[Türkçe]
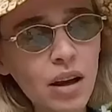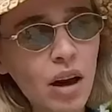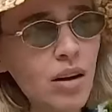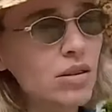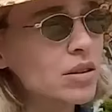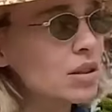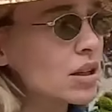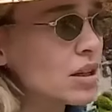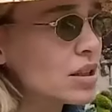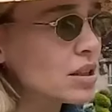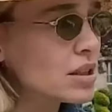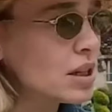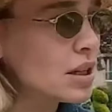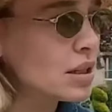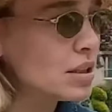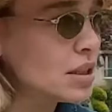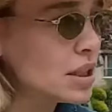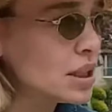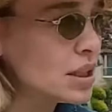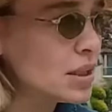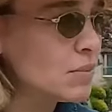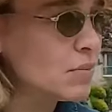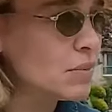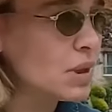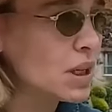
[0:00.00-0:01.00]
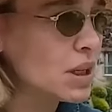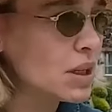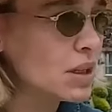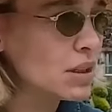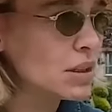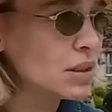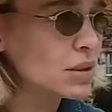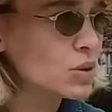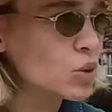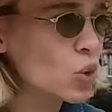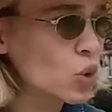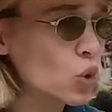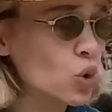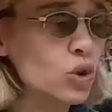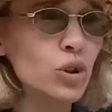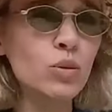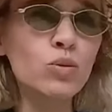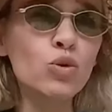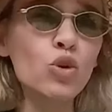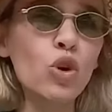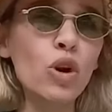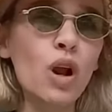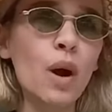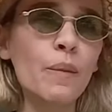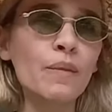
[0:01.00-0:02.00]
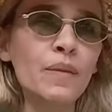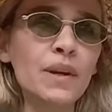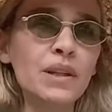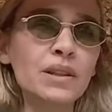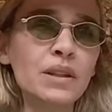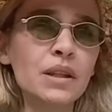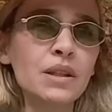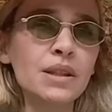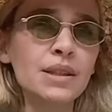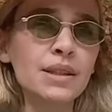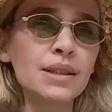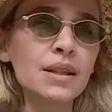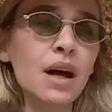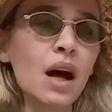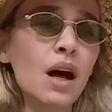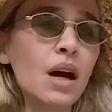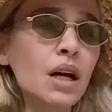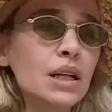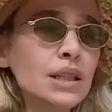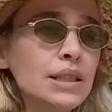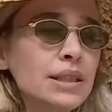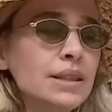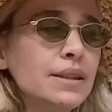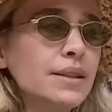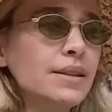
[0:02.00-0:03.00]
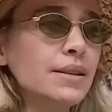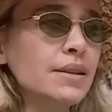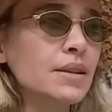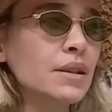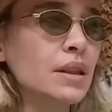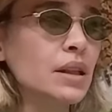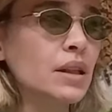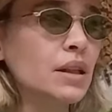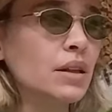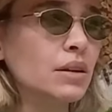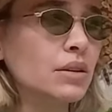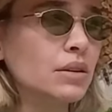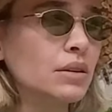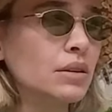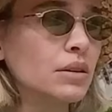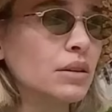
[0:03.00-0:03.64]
Ya zaten karımla çok kötü bir dönemdeyiz hmm. aslında ayrıyız da.